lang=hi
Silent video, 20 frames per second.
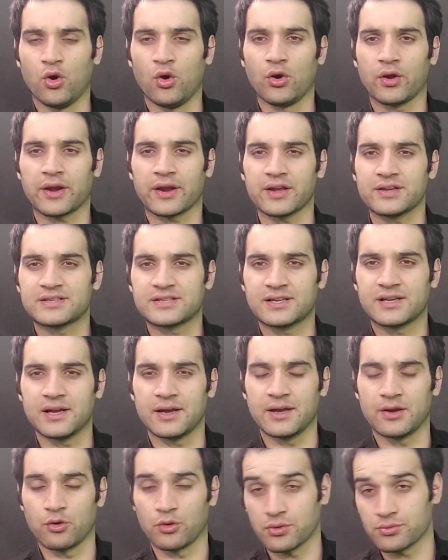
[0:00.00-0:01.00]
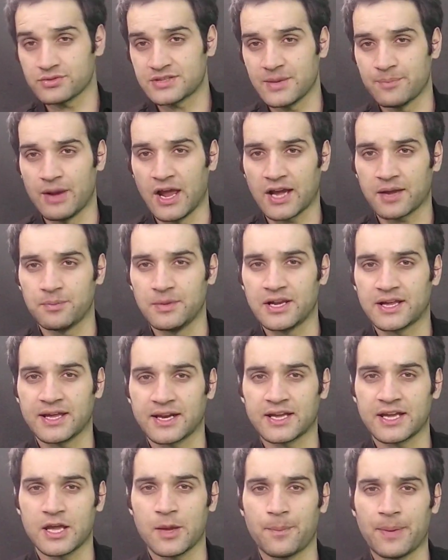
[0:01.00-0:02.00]
और इस और उनसे ब्लैकमेल
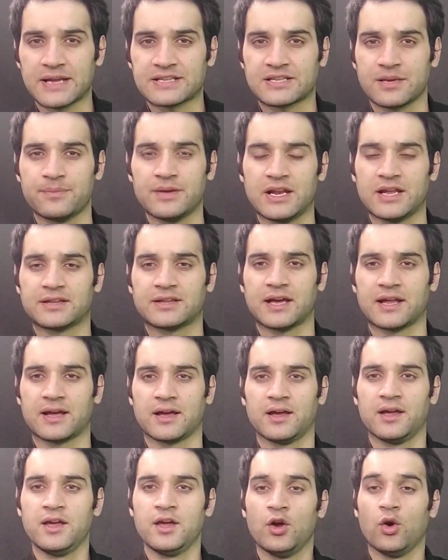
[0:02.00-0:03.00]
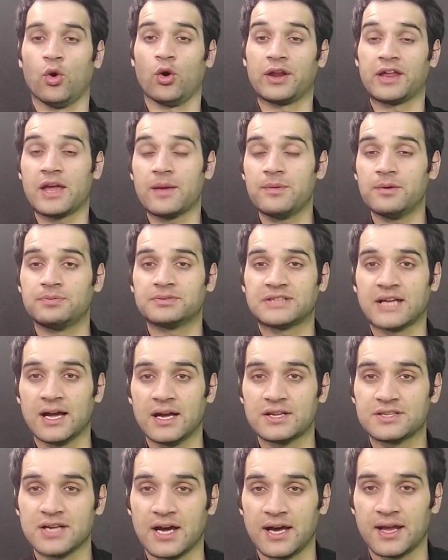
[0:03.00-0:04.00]
करके ये पैसे भी लेता रहा और ये भी
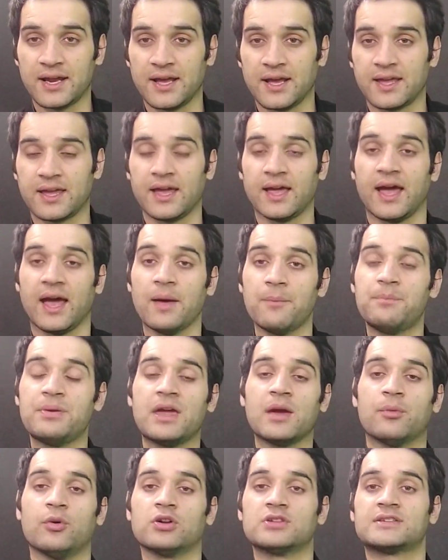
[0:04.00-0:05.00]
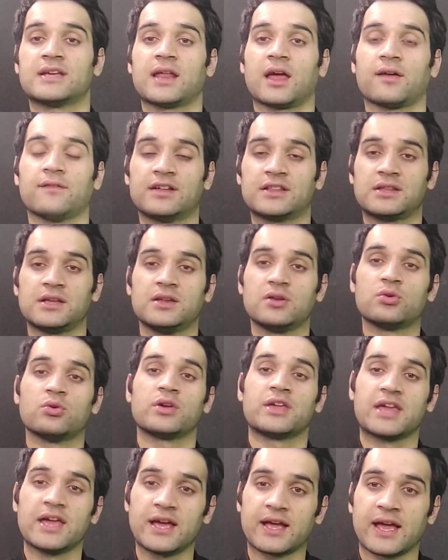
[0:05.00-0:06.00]
बताया जा रहा है कि अब ये बहुत सारी खवतन को
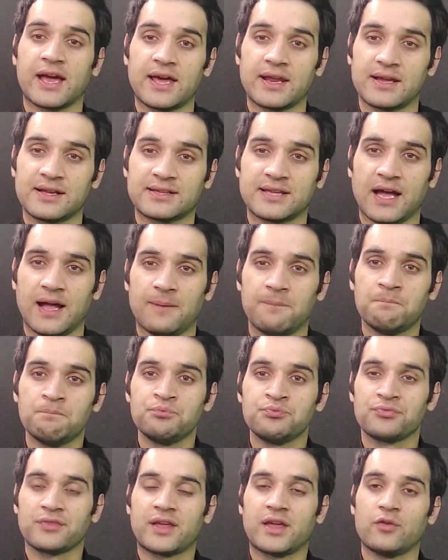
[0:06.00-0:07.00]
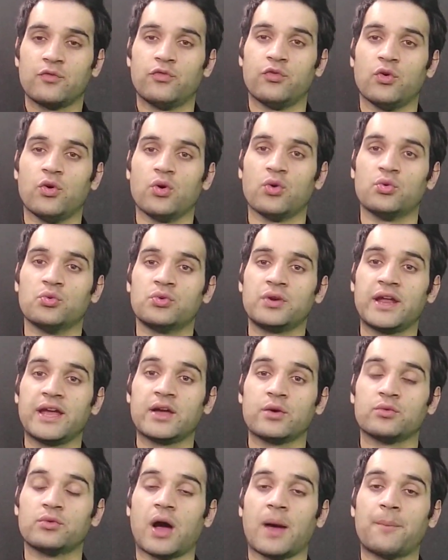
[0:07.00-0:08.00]
ये कह रहा था कि वो उन्हें